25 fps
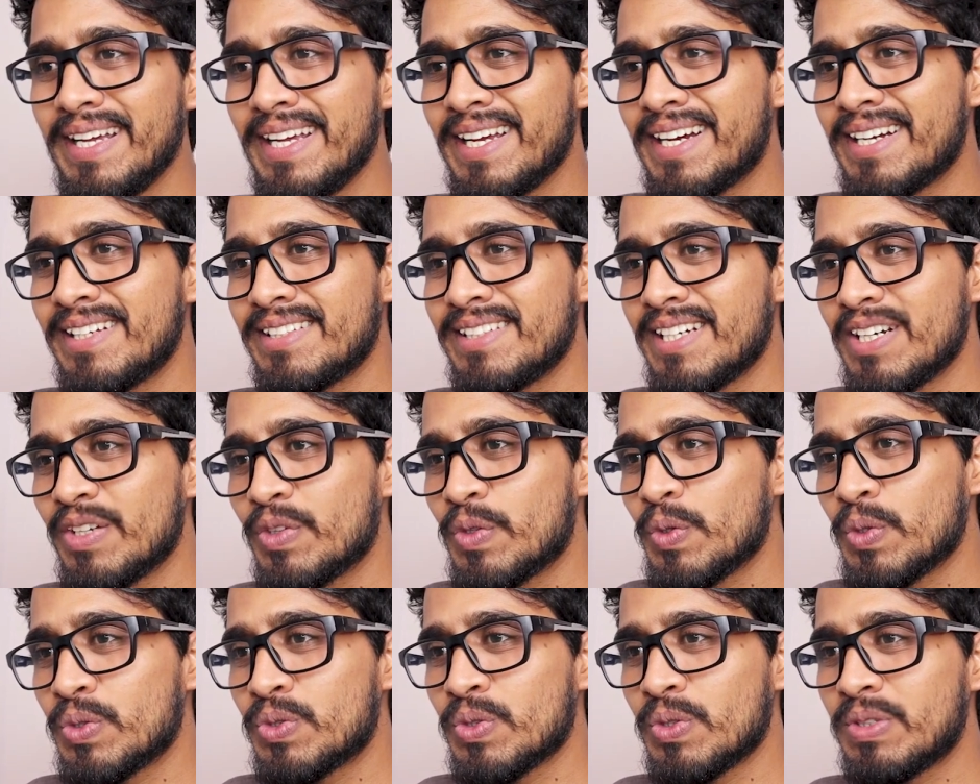एक हज़ार
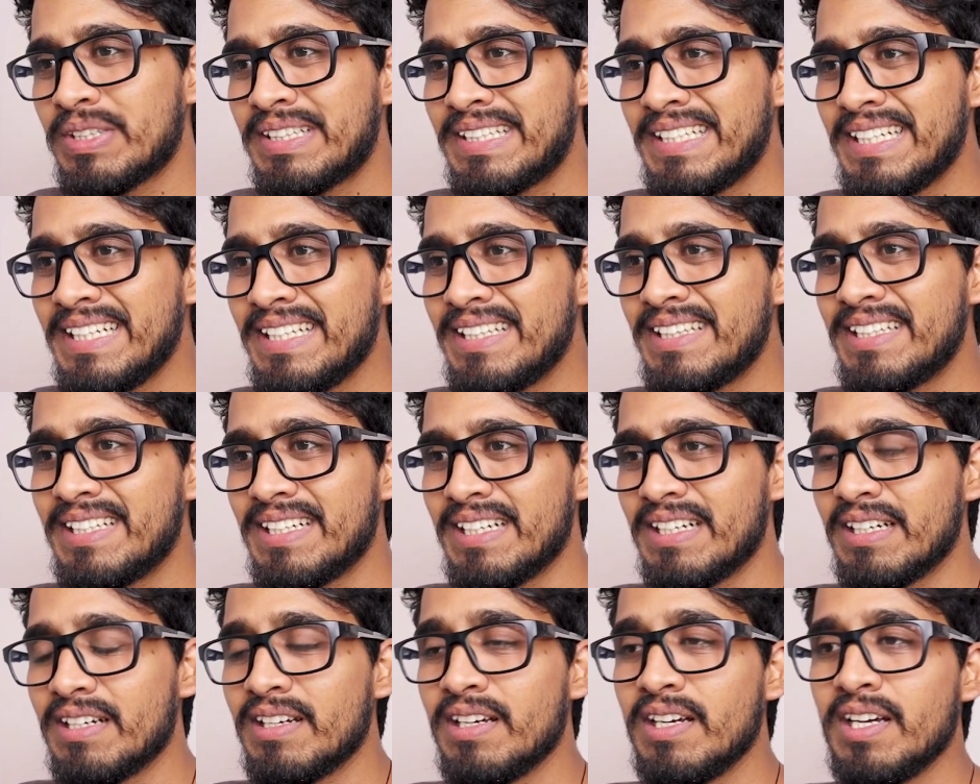दो सौ तीन
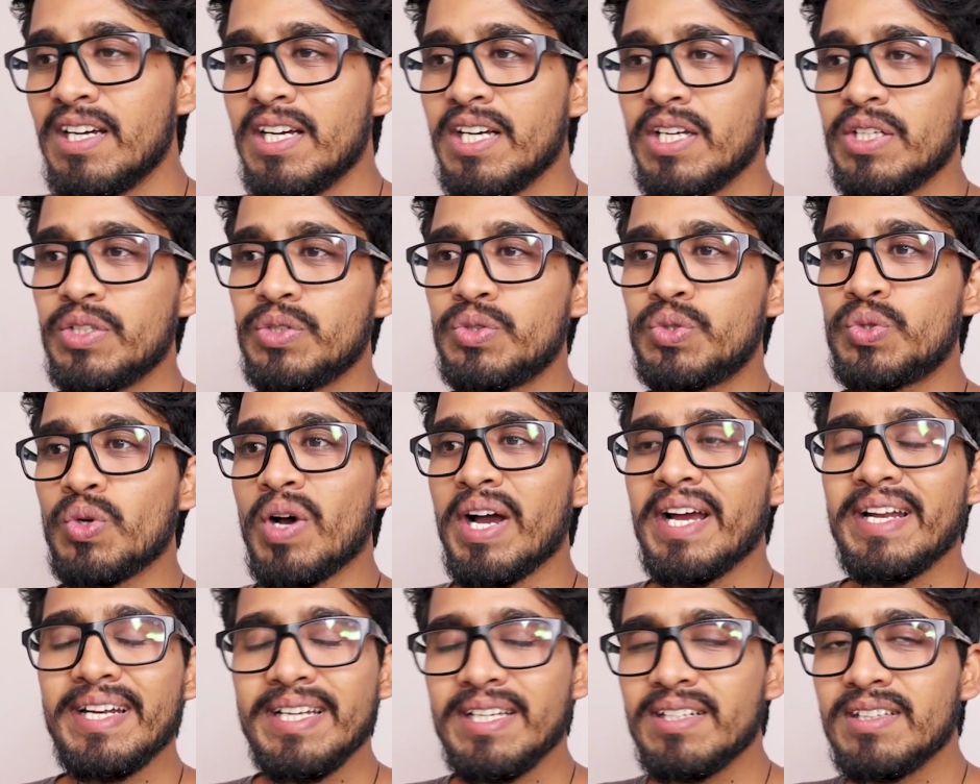दिन
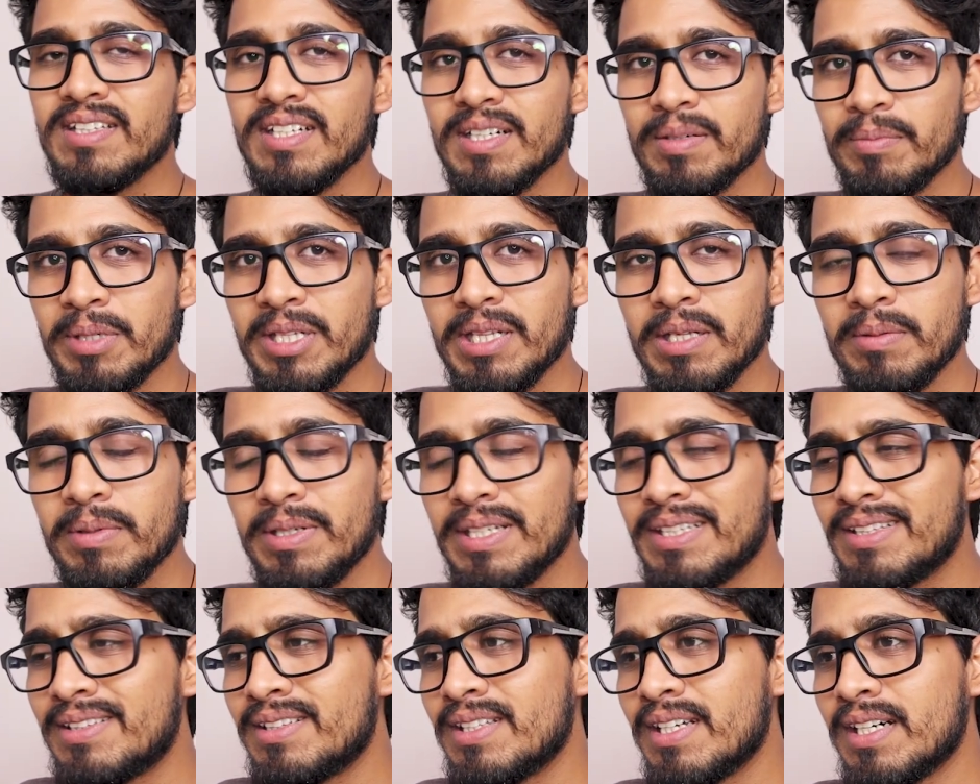ज्वाइनिंग तक मतलब
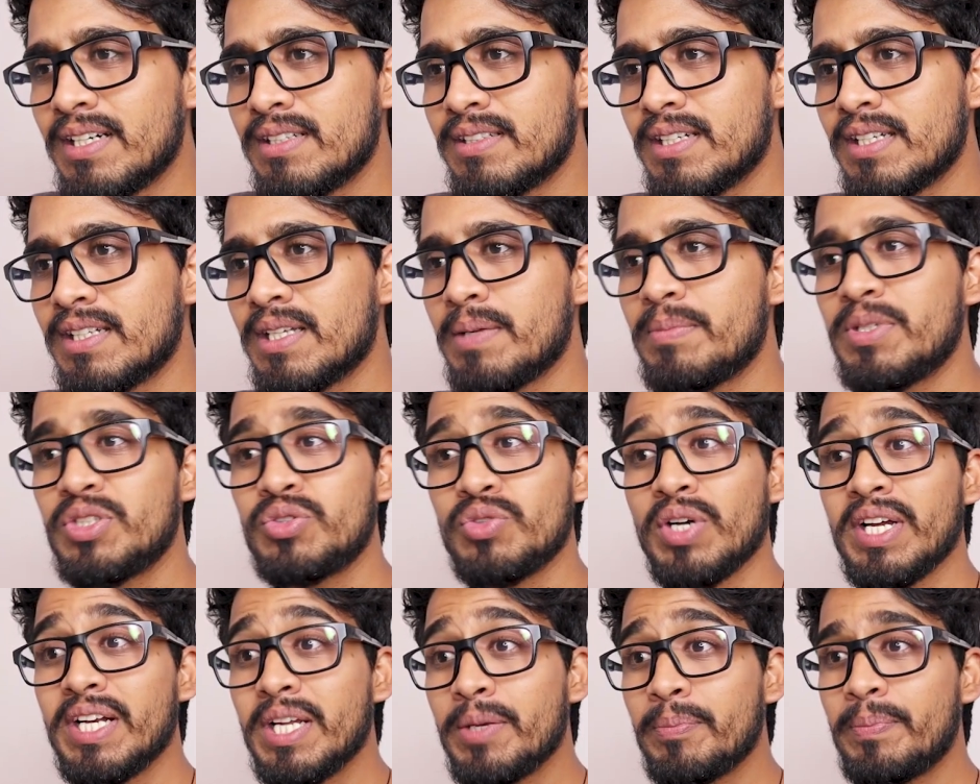इतना ज़्यादा अभी
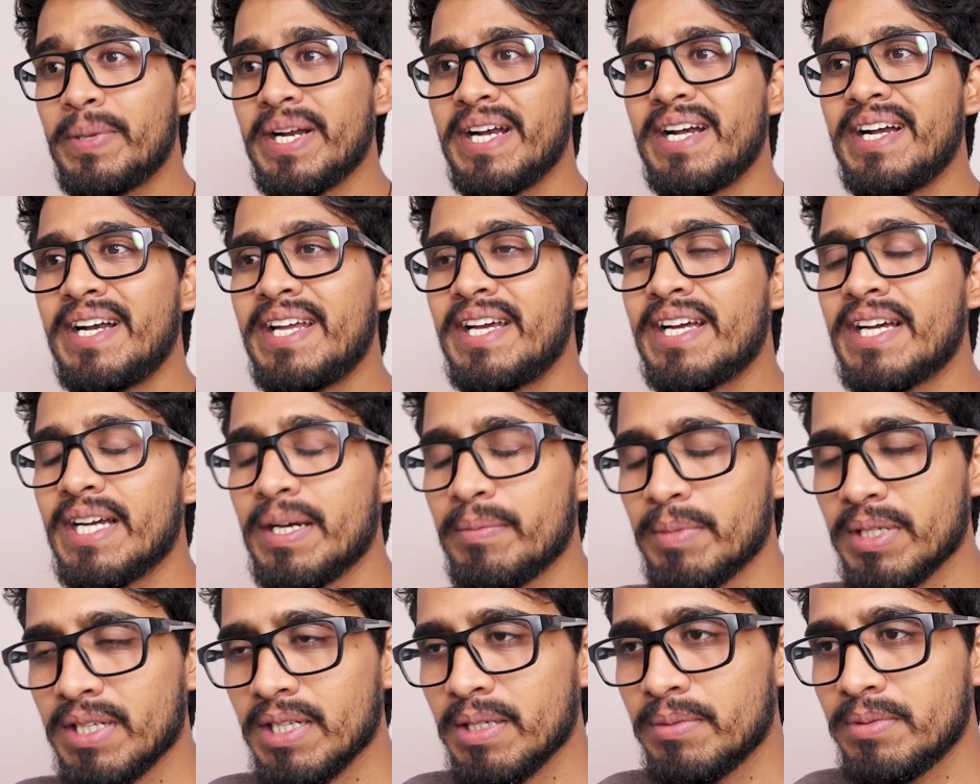ज्वाइनिंग पेंडिंग
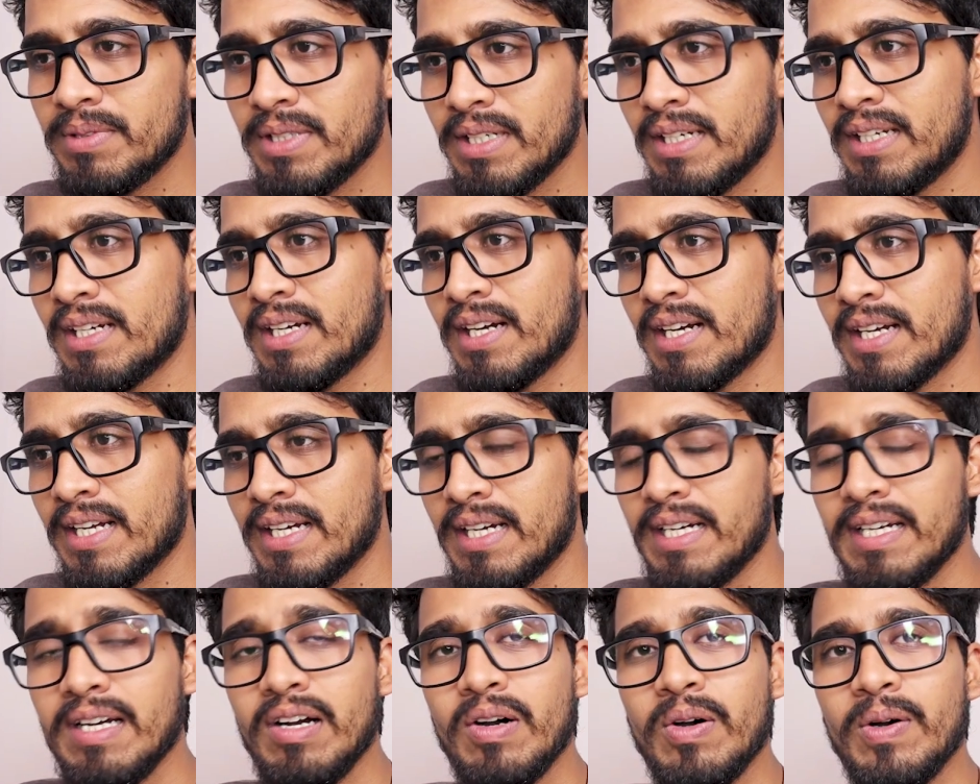है मतलब ये लिखा
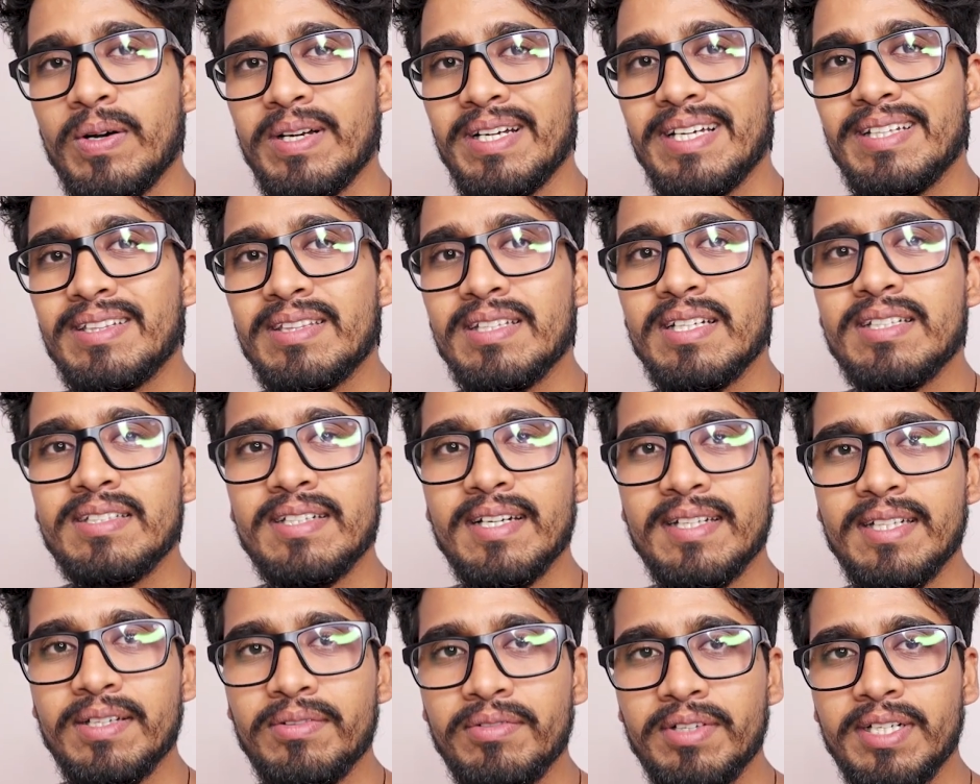गया है और इतना
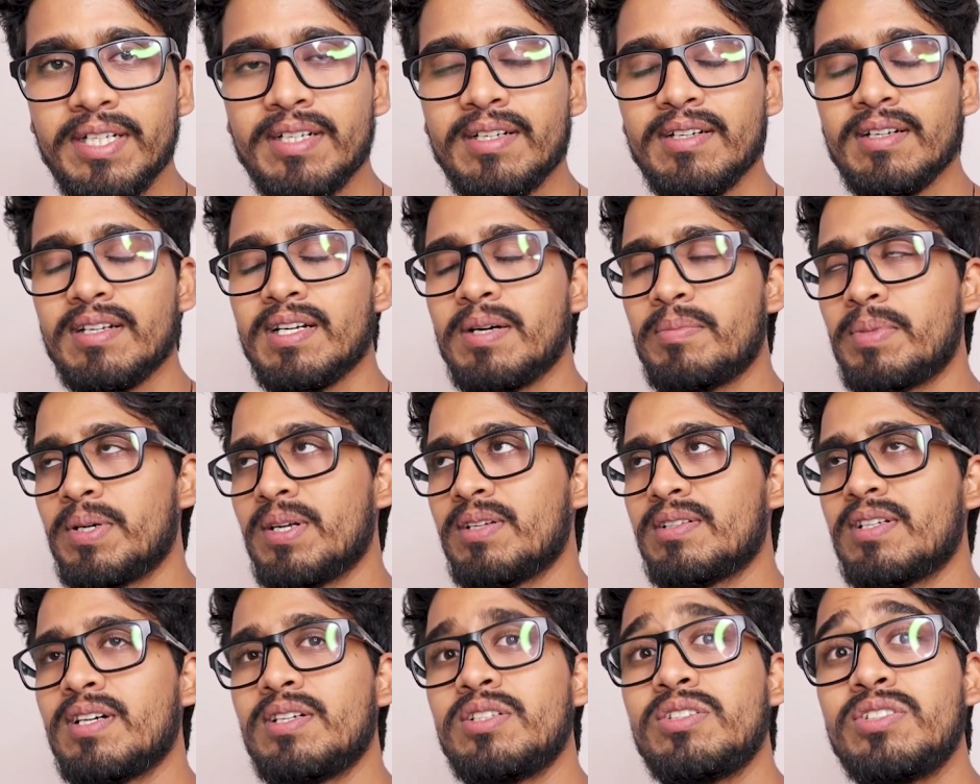ज़्यादा वेट करना
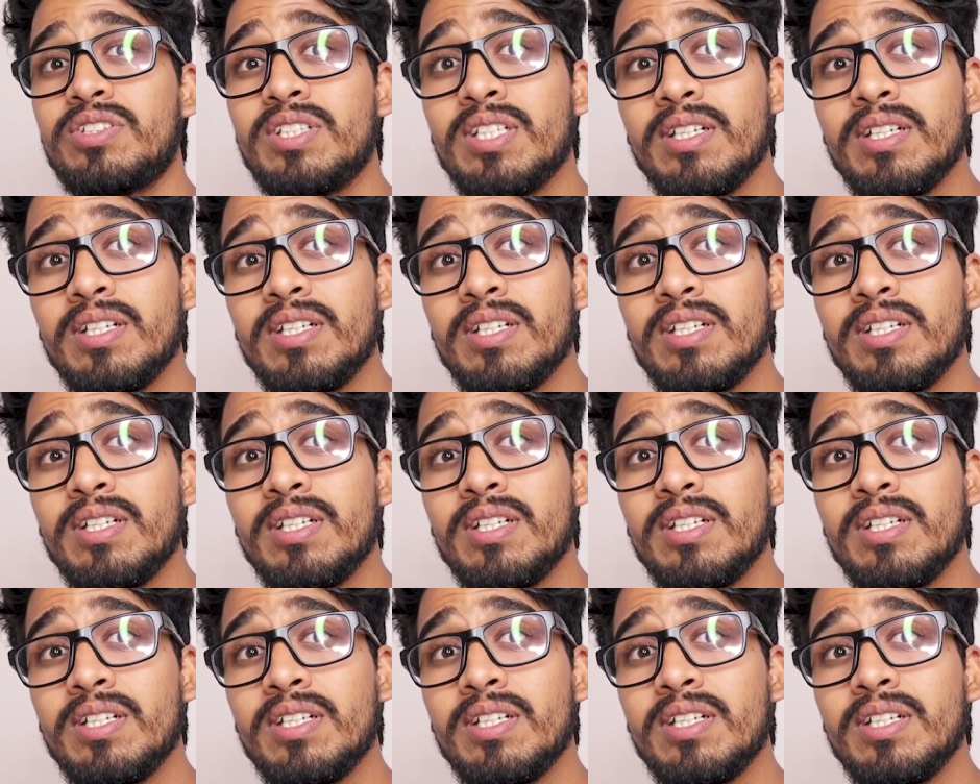पड़ा था